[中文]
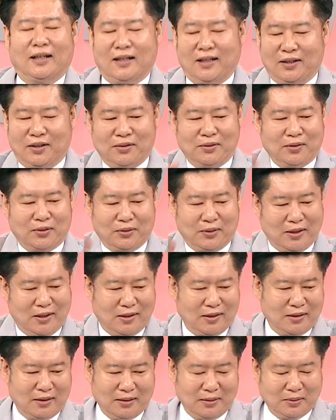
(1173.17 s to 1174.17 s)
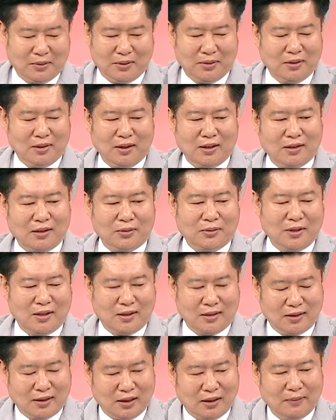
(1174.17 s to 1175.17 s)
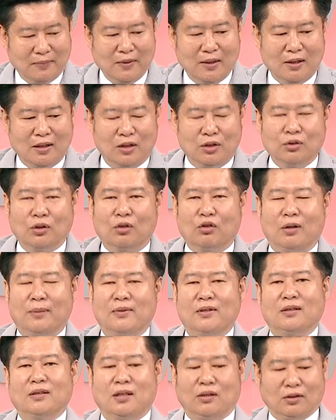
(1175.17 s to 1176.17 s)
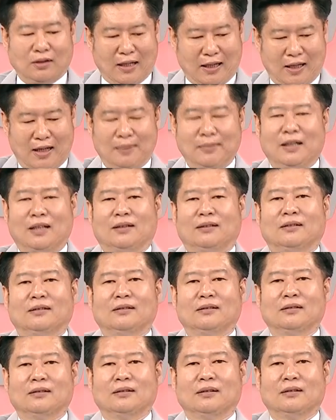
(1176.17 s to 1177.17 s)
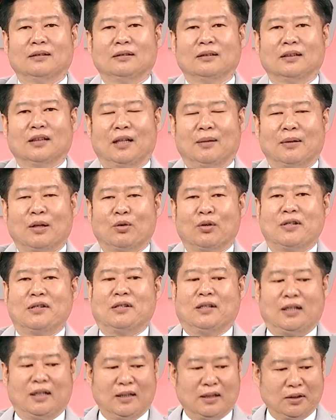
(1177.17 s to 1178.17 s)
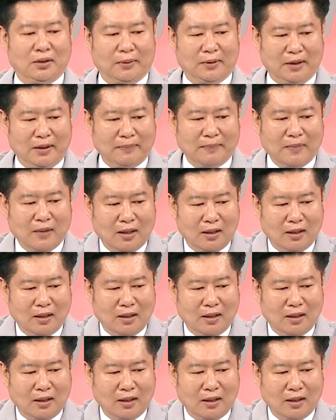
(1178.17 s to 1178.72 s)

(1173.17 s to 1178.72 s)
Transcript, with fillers: 那个都鬼扯，我觉得那是鬼扯了哈。你如果光明正大就打开嘛。干嘛关起来呢？对不对？